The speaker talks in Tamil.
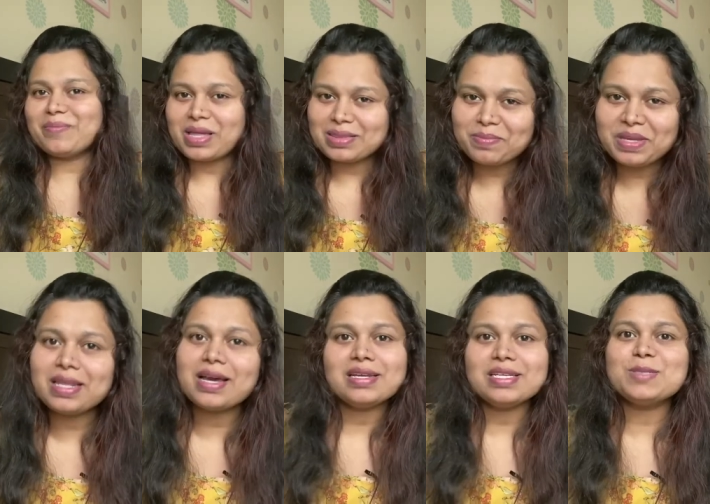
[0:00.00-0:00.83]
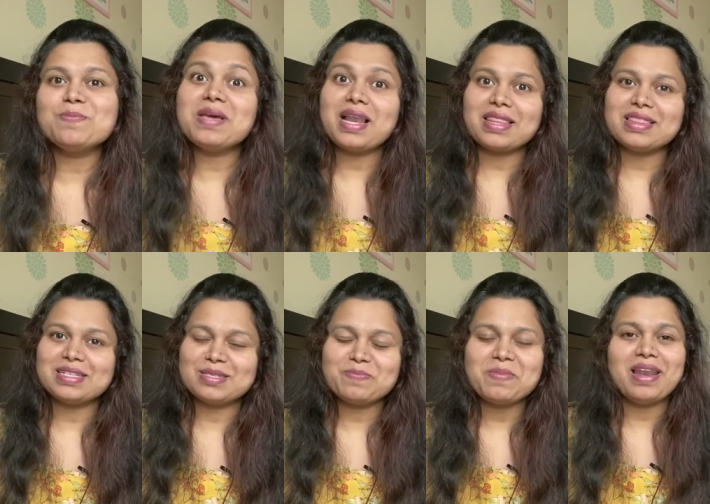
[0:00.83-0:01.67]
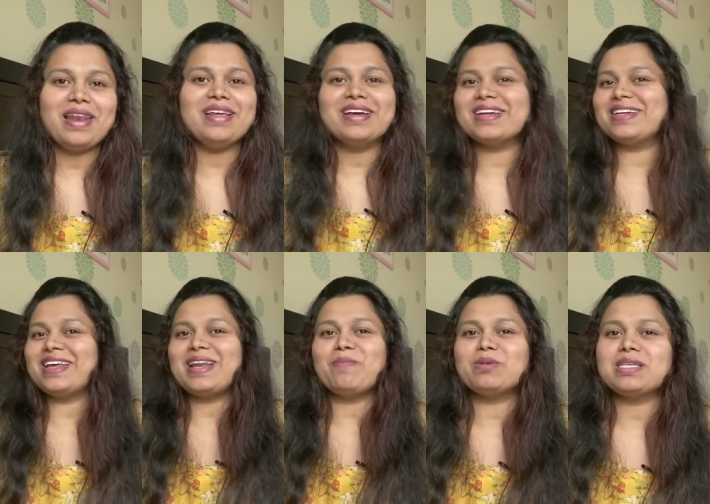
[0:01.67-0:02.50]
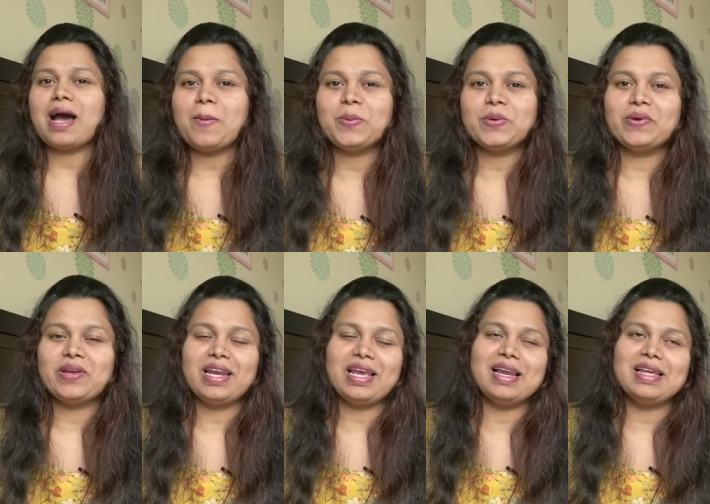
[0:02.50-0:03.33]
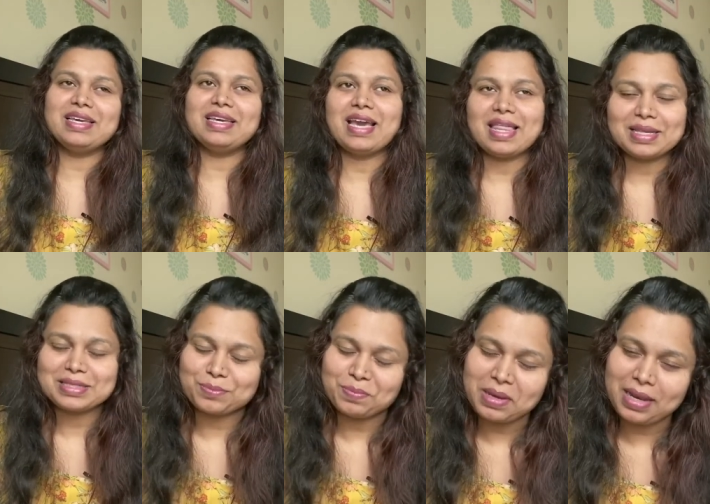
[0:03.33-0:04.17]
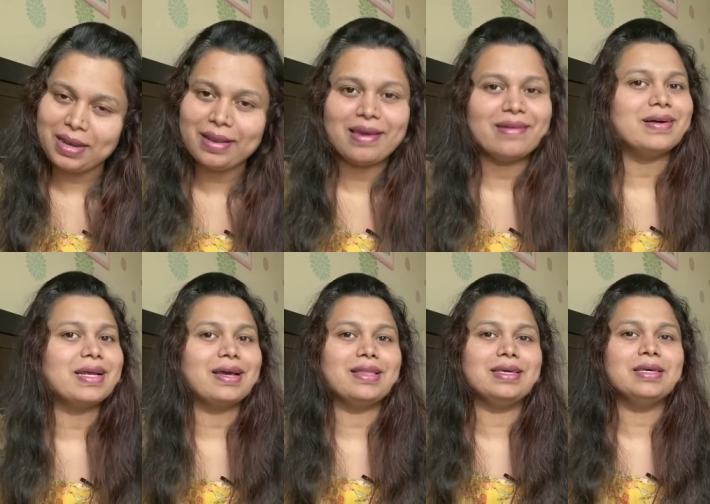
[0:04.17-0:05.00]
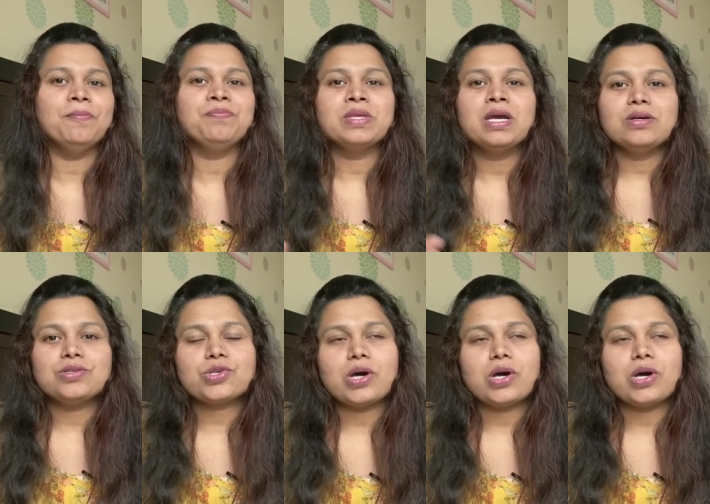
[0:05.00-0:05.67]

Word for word: அந்த பிரியாணி ஸ்மெல் அந்த ஸ்மெல்லுக்குன்ட்டே நம்ம சாப்பிடுவோம் இந்தியாவில் இங்கே அந்த ஸ்மெல்லே வராது ஸோ